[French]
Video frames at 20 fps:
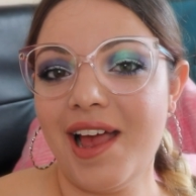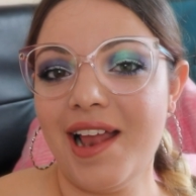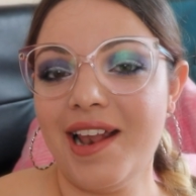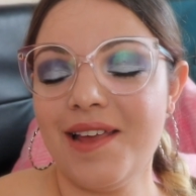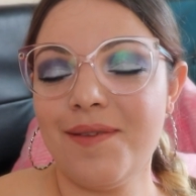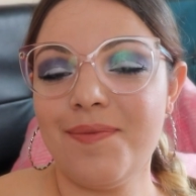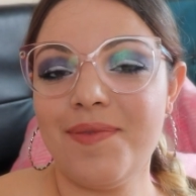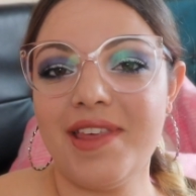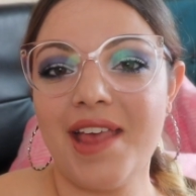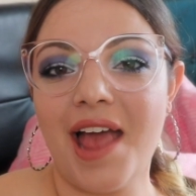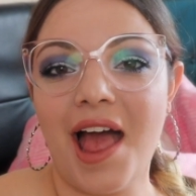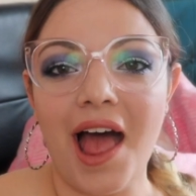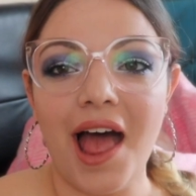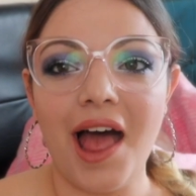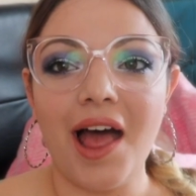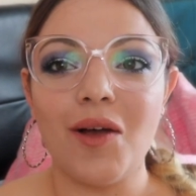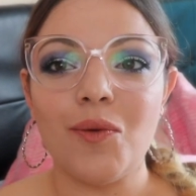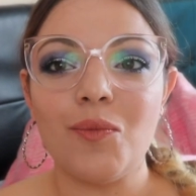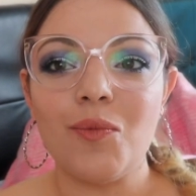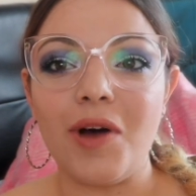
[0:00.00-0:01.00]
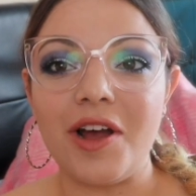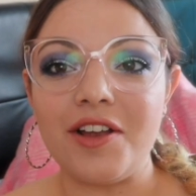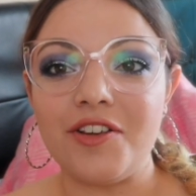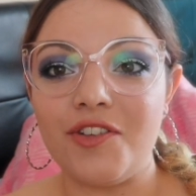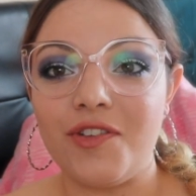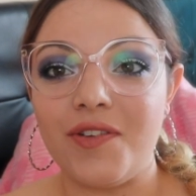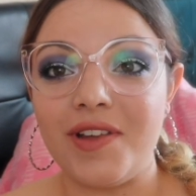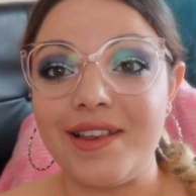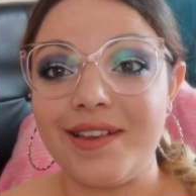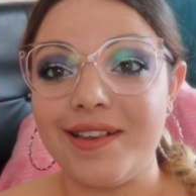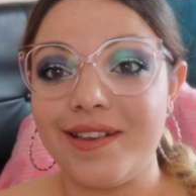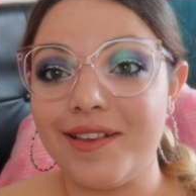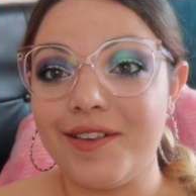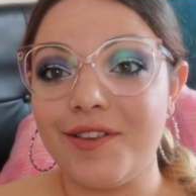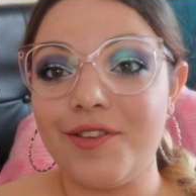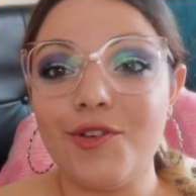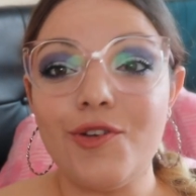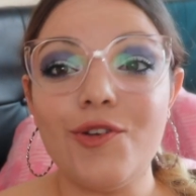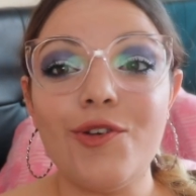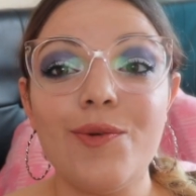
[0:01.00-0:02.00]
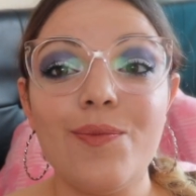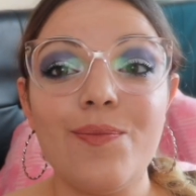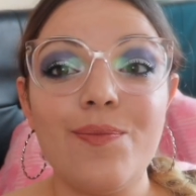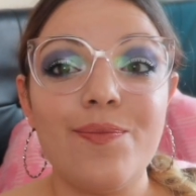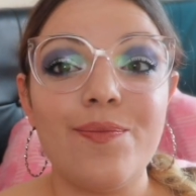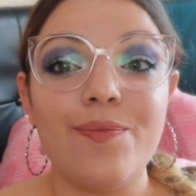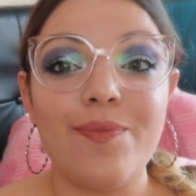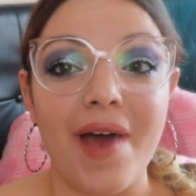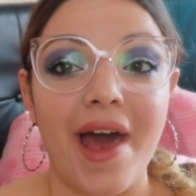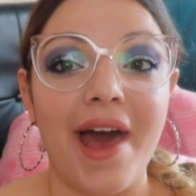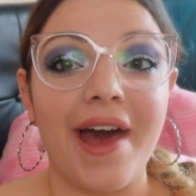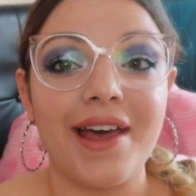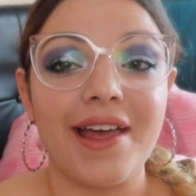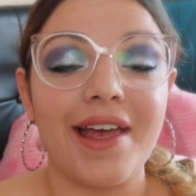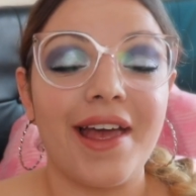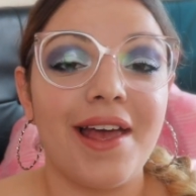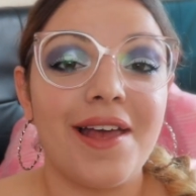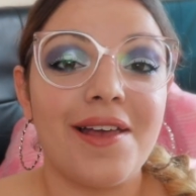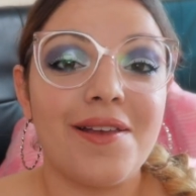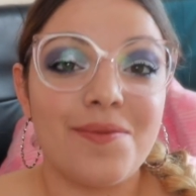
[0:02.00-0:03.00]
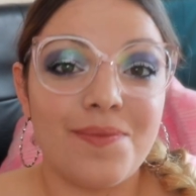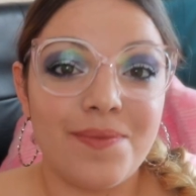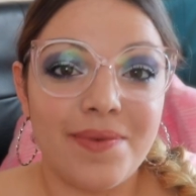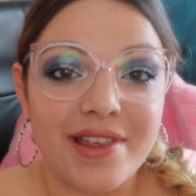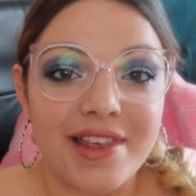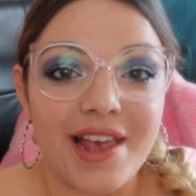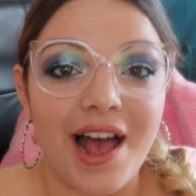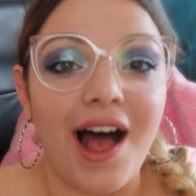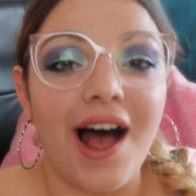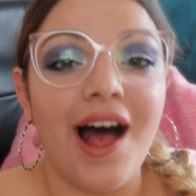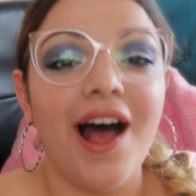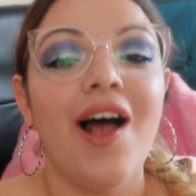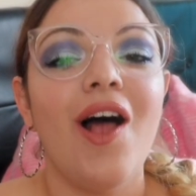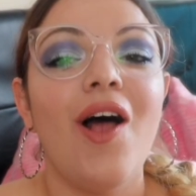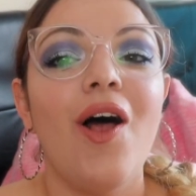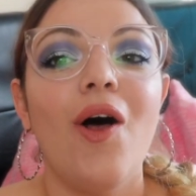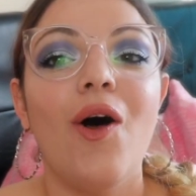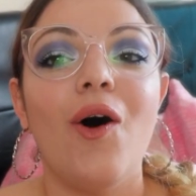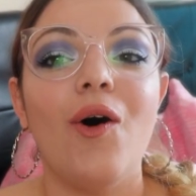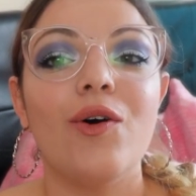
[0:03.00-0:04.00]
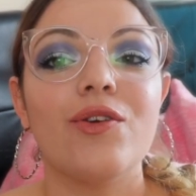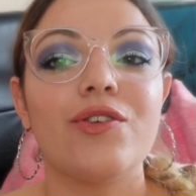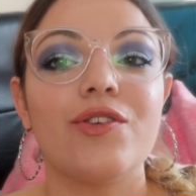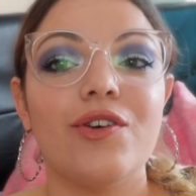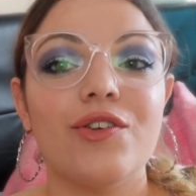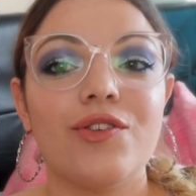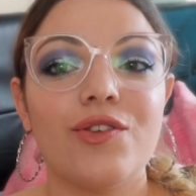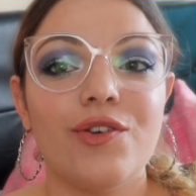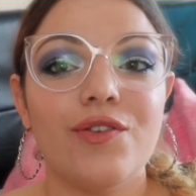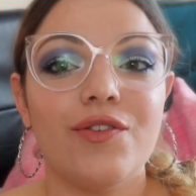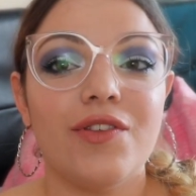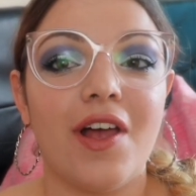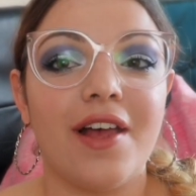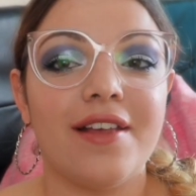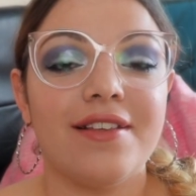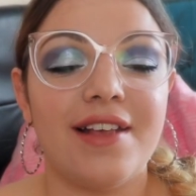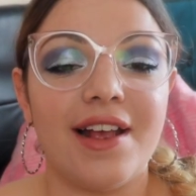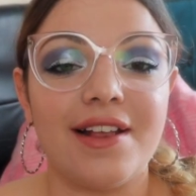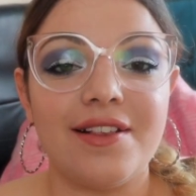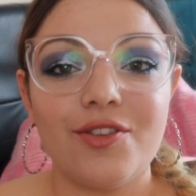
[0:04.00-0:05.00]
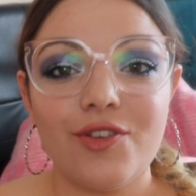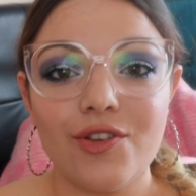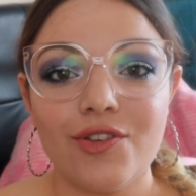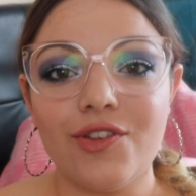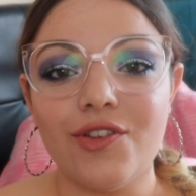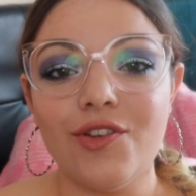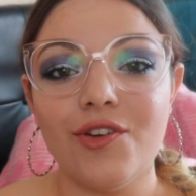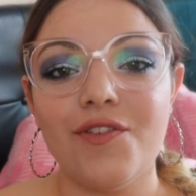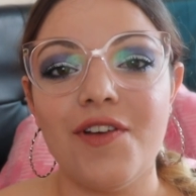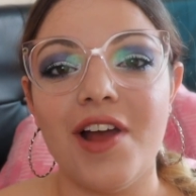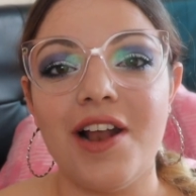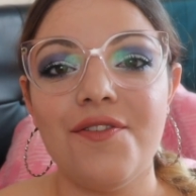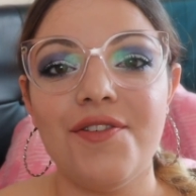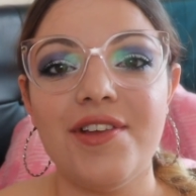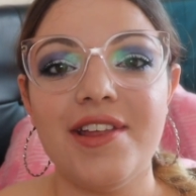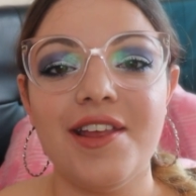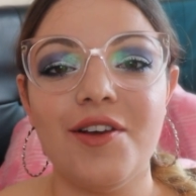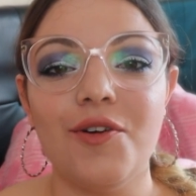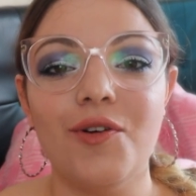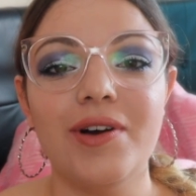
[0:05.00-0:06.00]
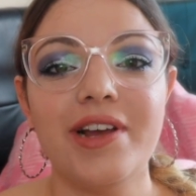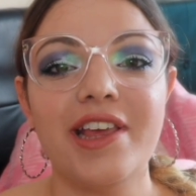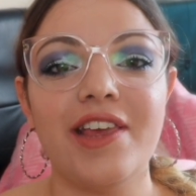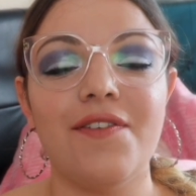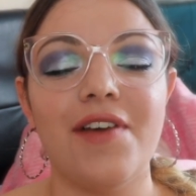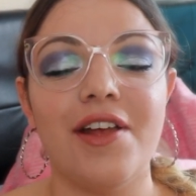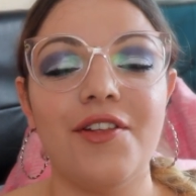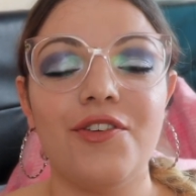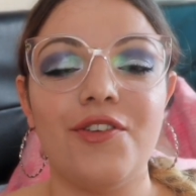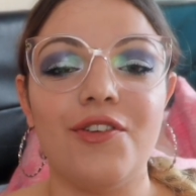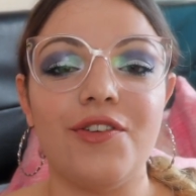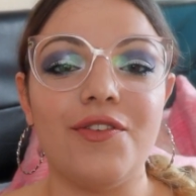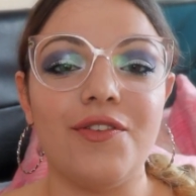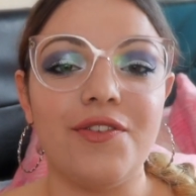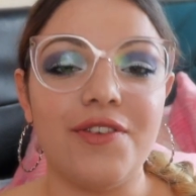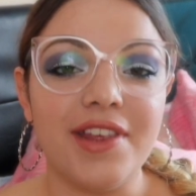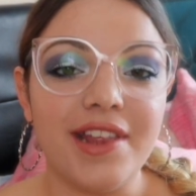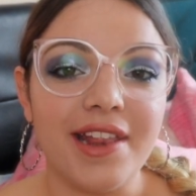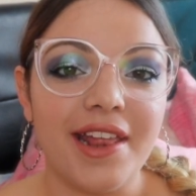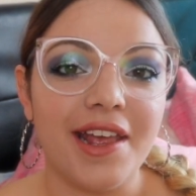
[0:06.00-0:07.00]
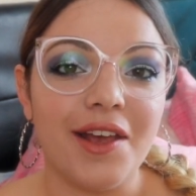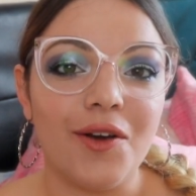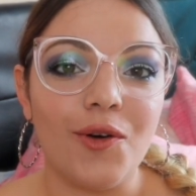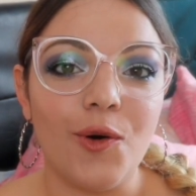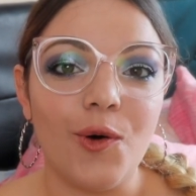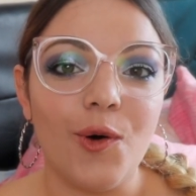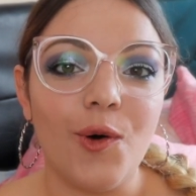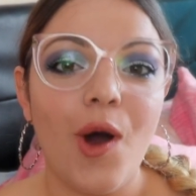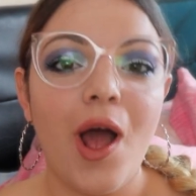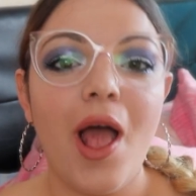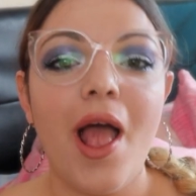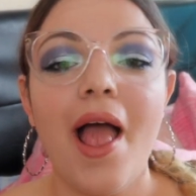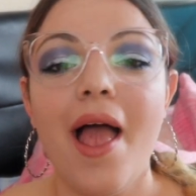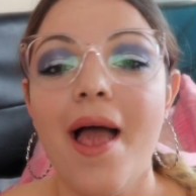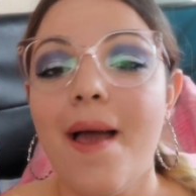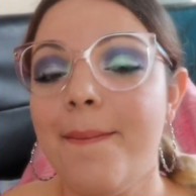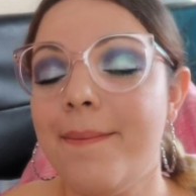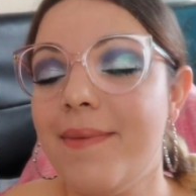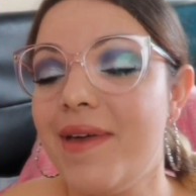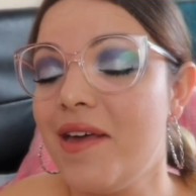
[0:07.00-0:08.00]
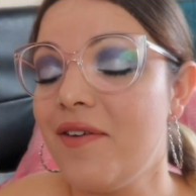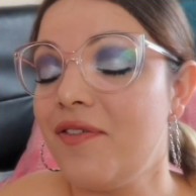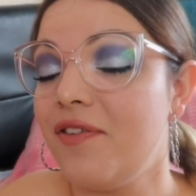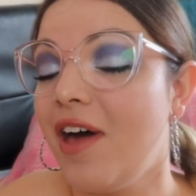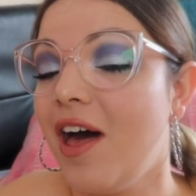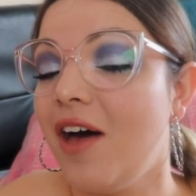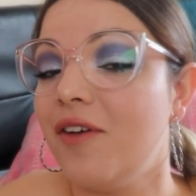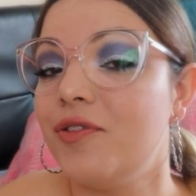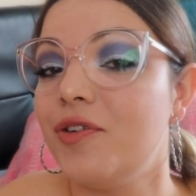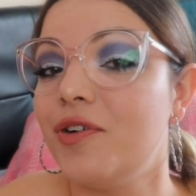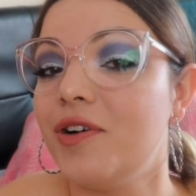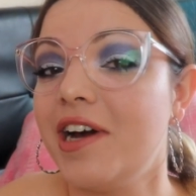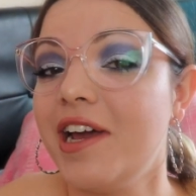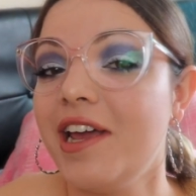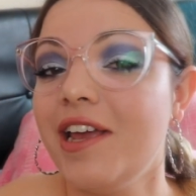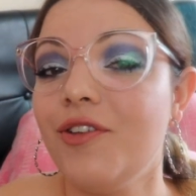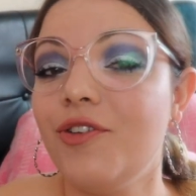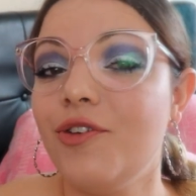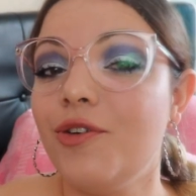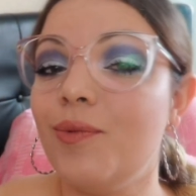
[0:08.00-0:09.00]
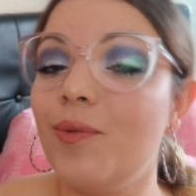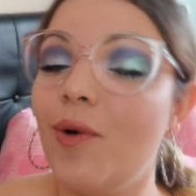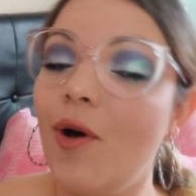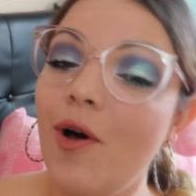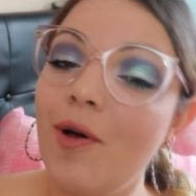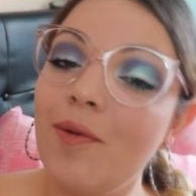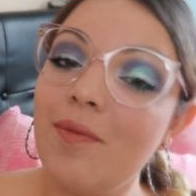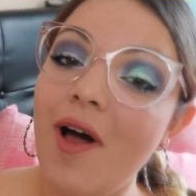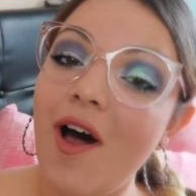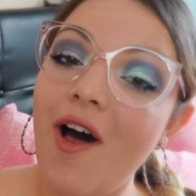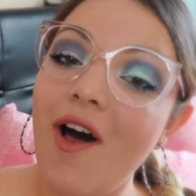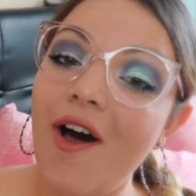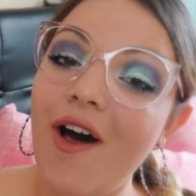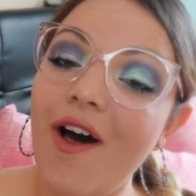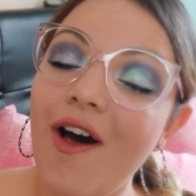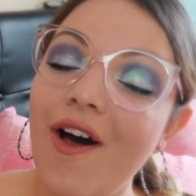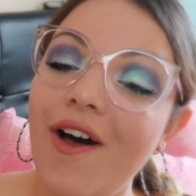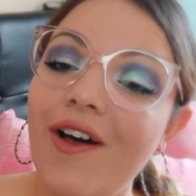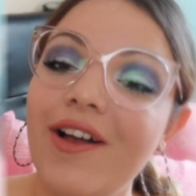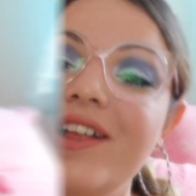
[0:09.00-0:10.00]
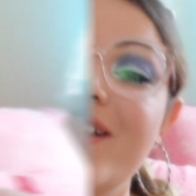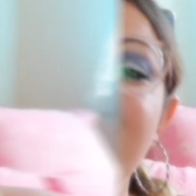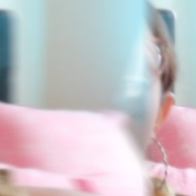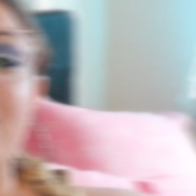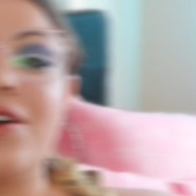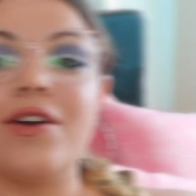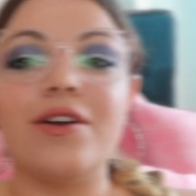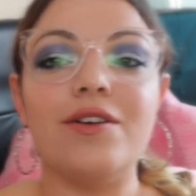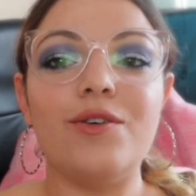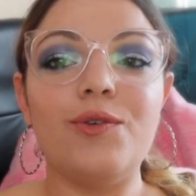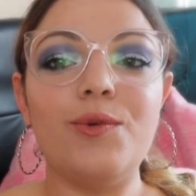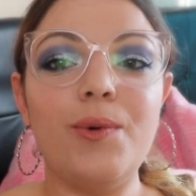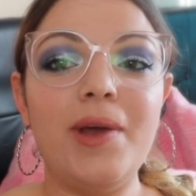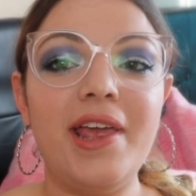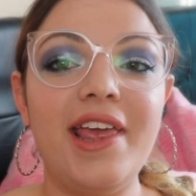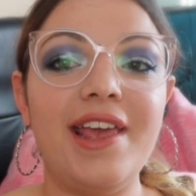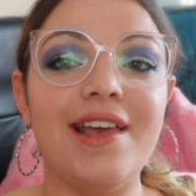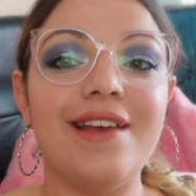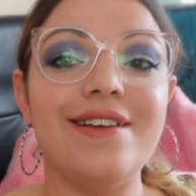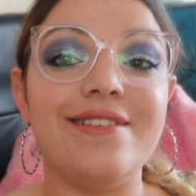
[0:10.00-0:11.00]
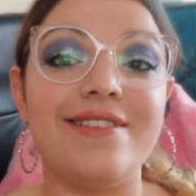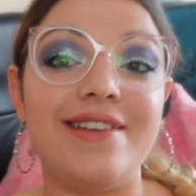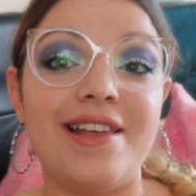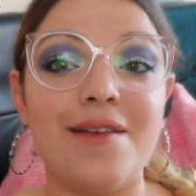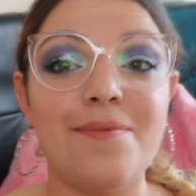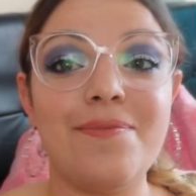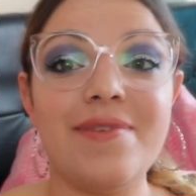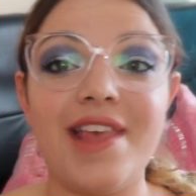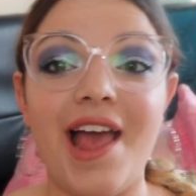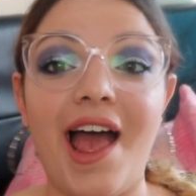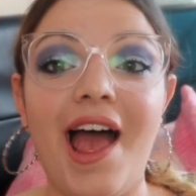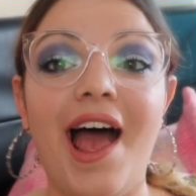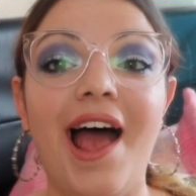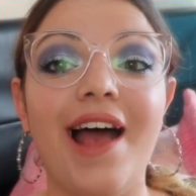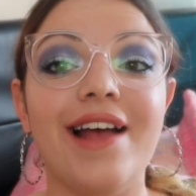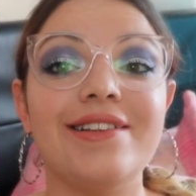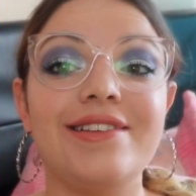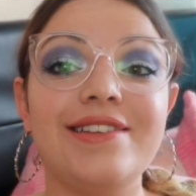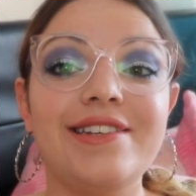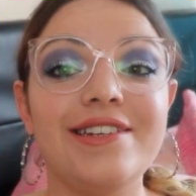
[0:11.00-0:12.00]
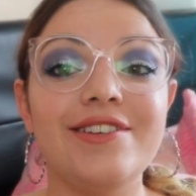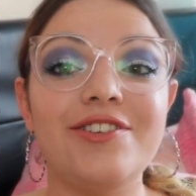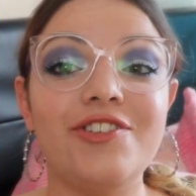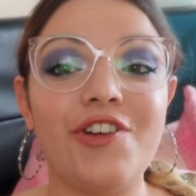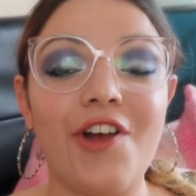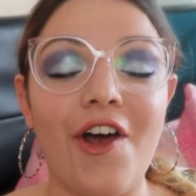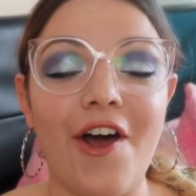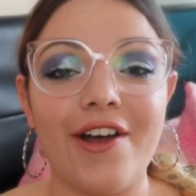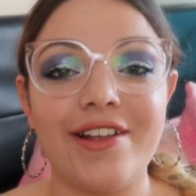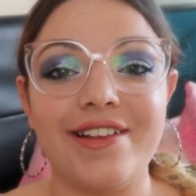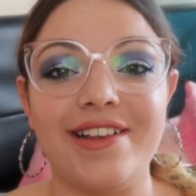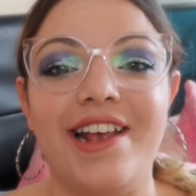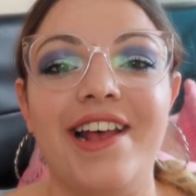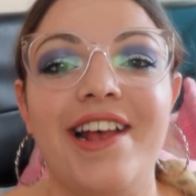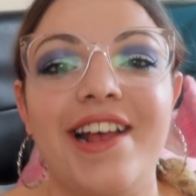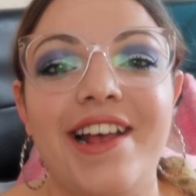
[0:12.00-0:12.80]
vous allez bien, moi je vais super bien On se retrouve dans cette toute nouvelle vidéo qui va être une vidéo mes favoris du moment Donc oui, j'ai bien un t-shirt